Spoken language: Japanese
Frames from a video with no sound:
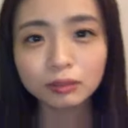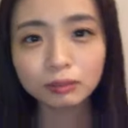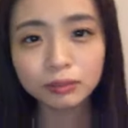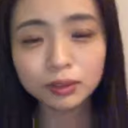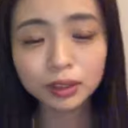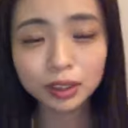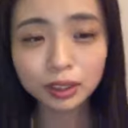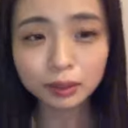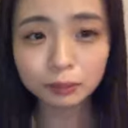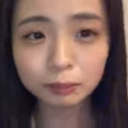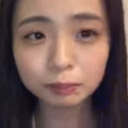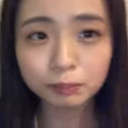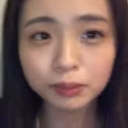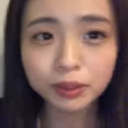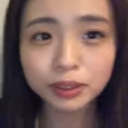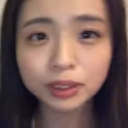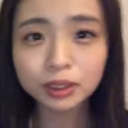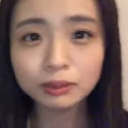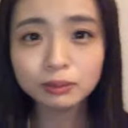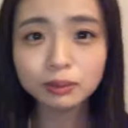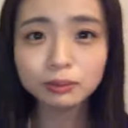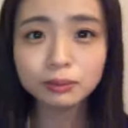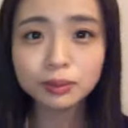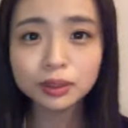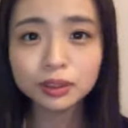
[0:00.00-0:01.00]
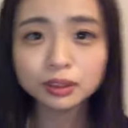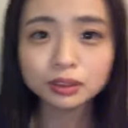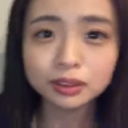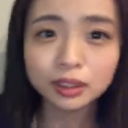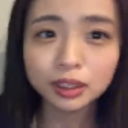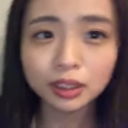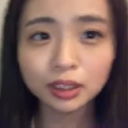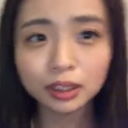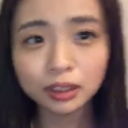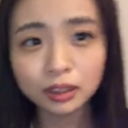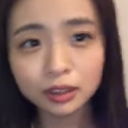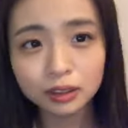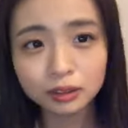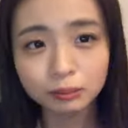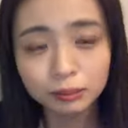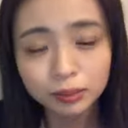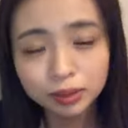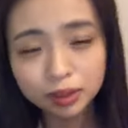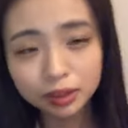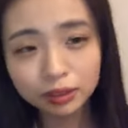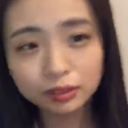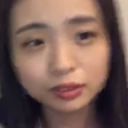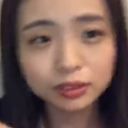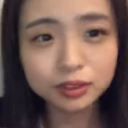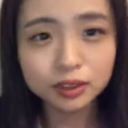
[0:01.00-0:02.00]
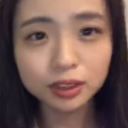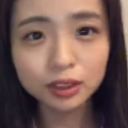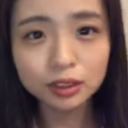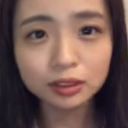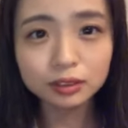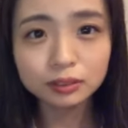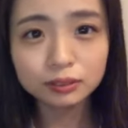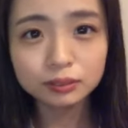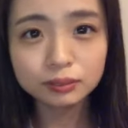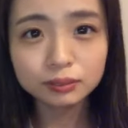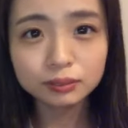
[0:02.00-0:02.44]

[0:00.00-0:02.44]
みないっぱい食べますねめちゃくちゃ